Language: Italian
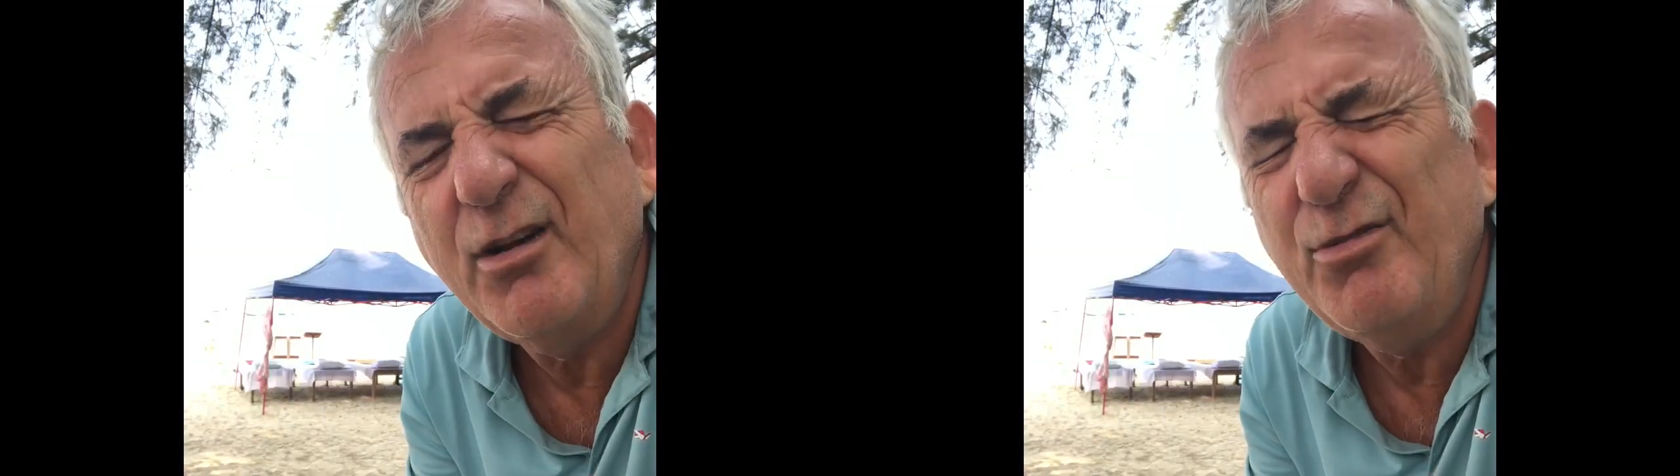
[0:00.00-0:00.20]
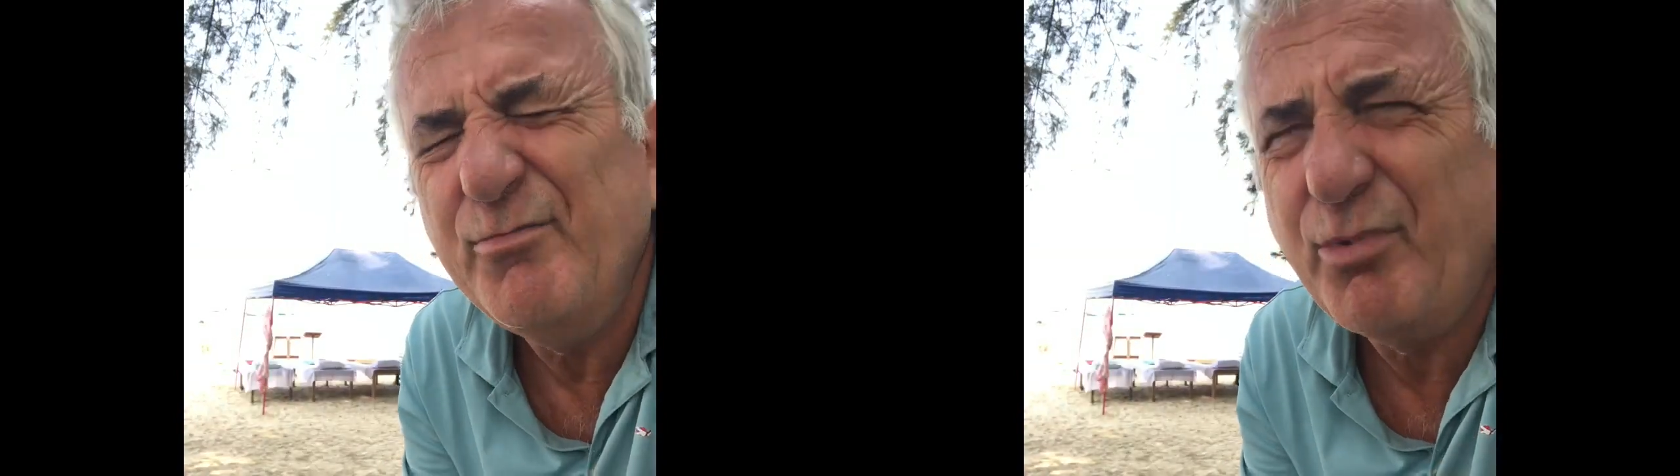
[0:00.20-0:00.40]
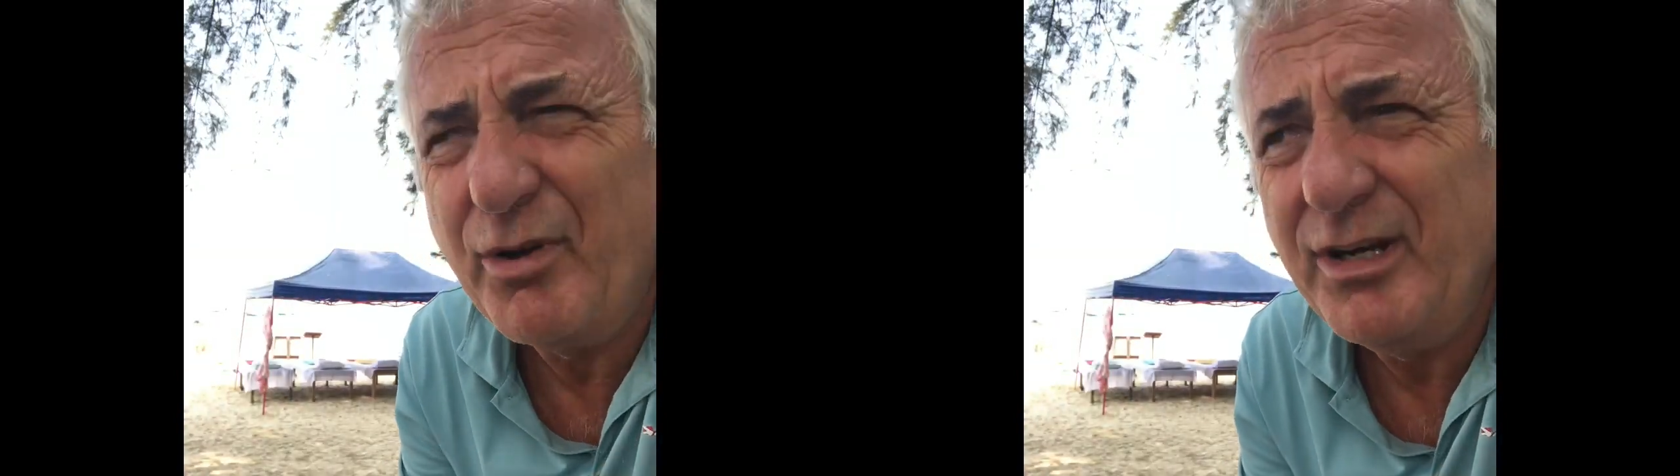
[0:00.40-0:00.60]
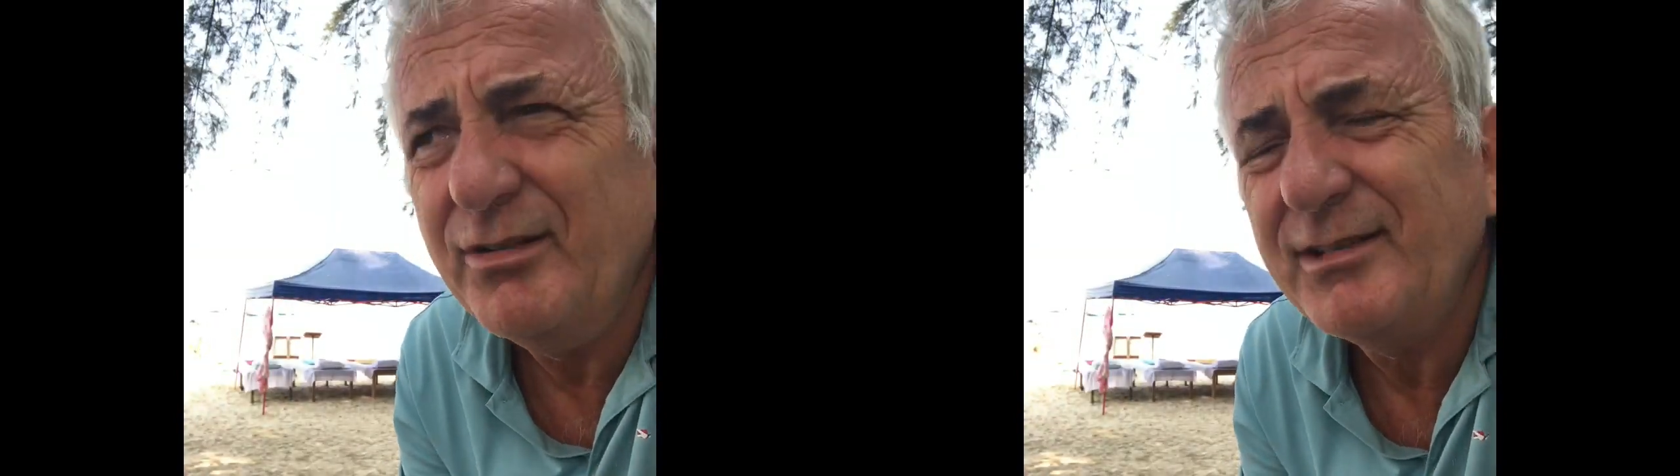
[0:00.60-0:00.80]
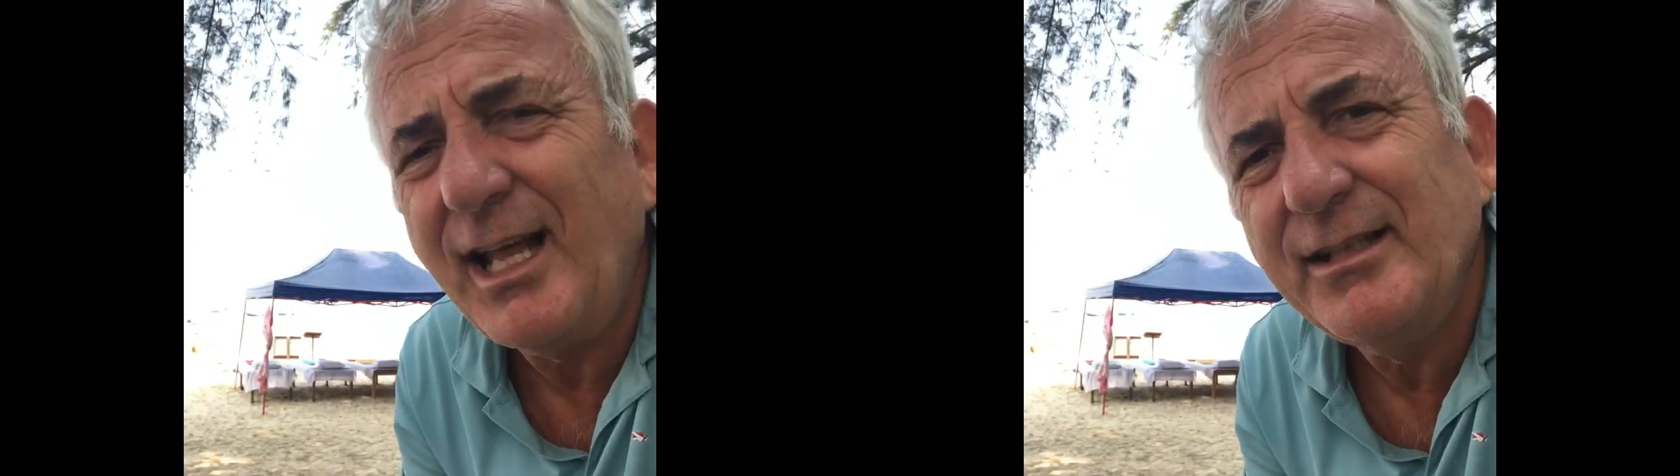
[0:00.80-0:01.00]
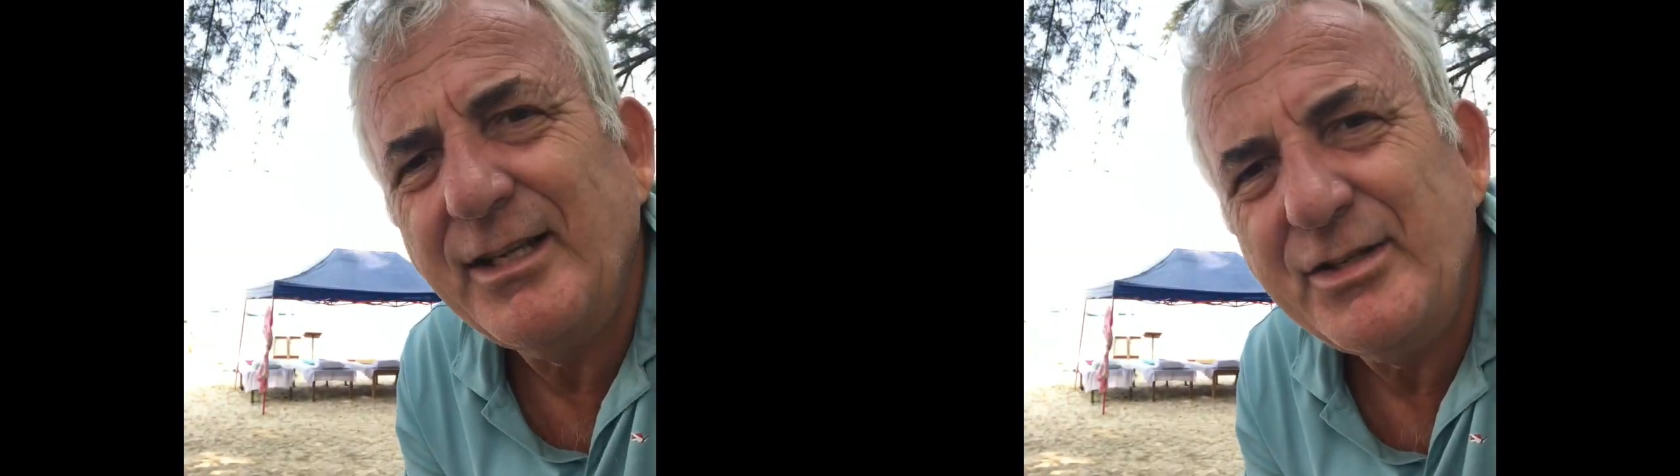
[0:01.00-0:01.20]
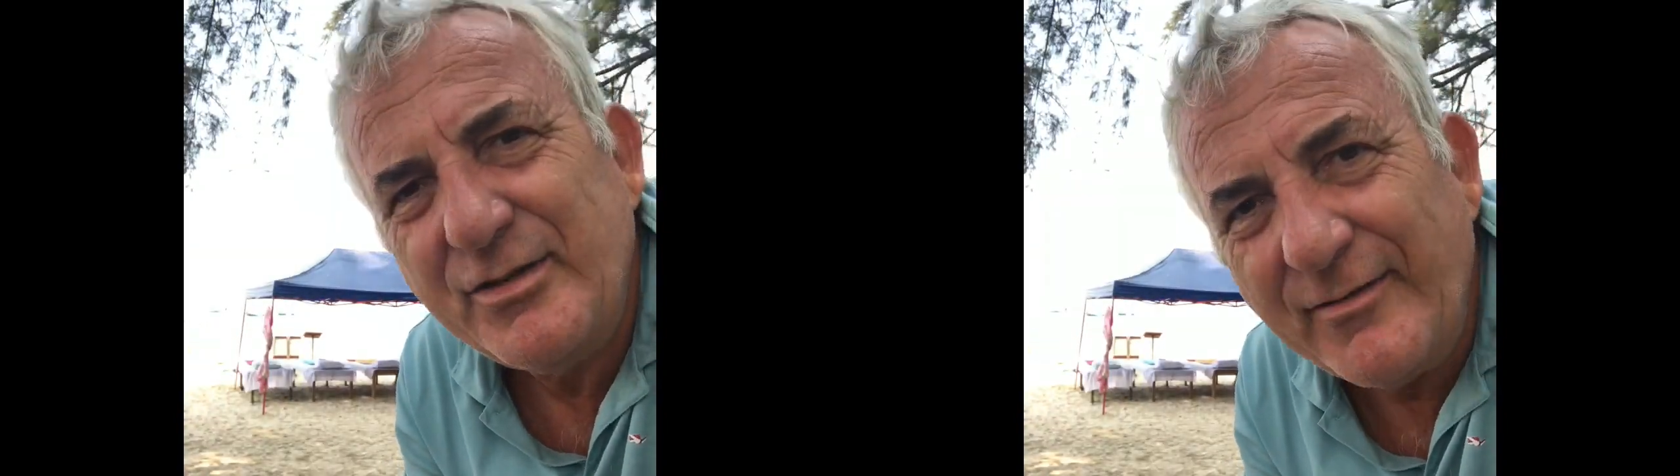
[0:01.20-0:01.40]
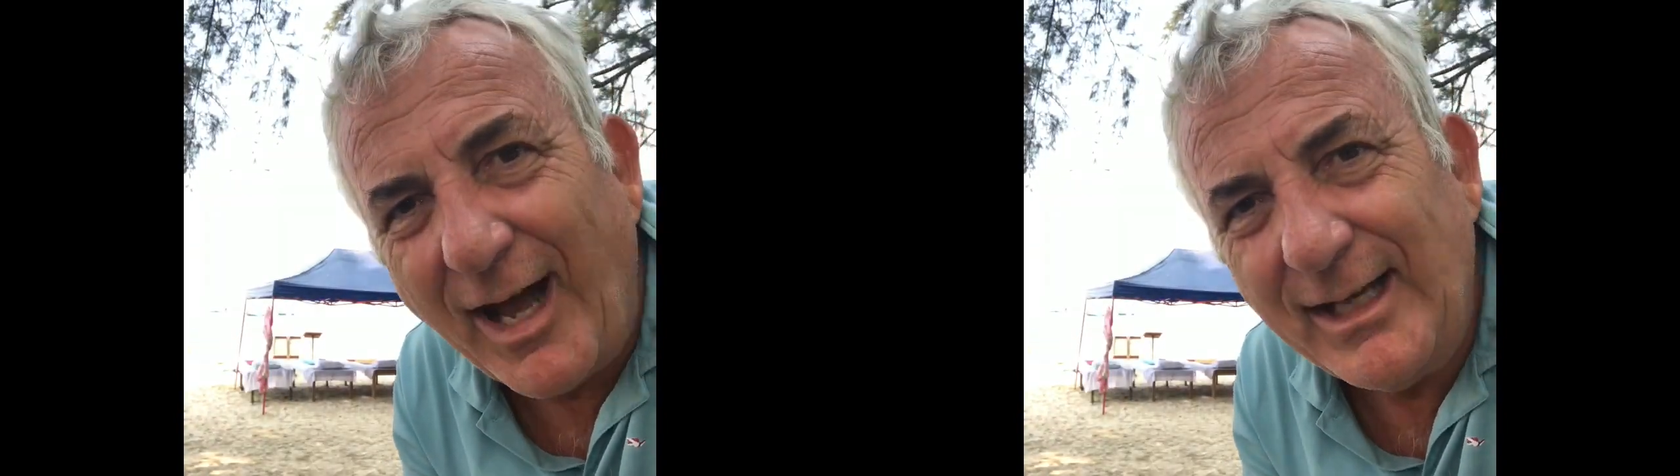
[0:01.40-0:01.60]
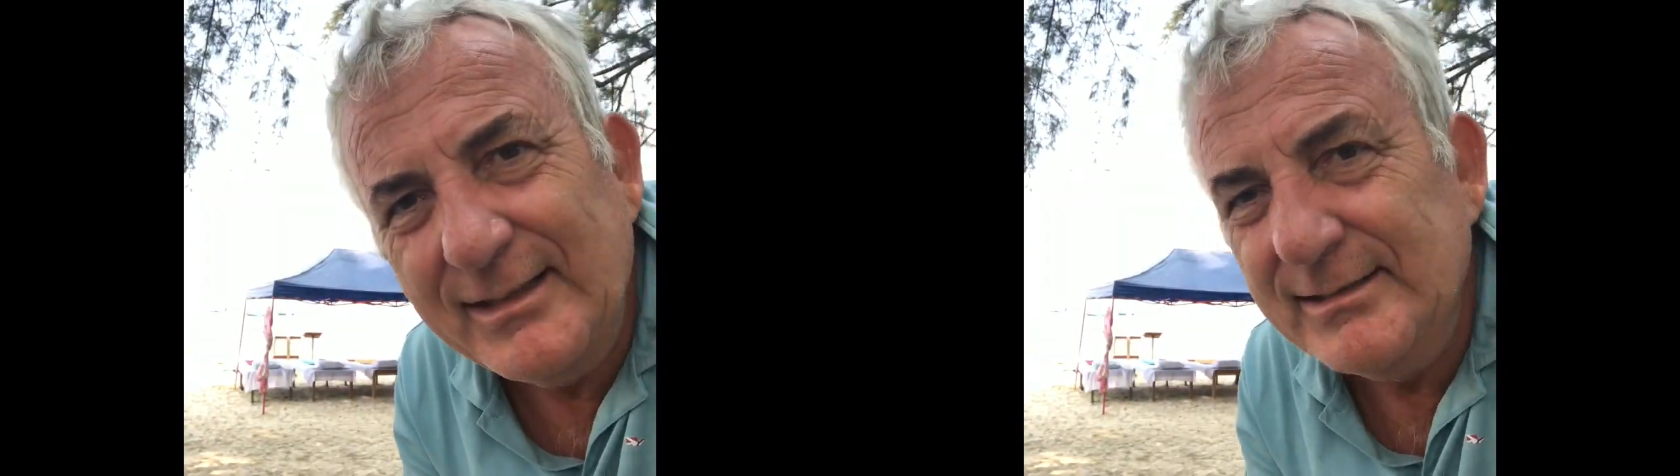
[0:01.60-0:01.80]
Lui un po' riluttante ci va,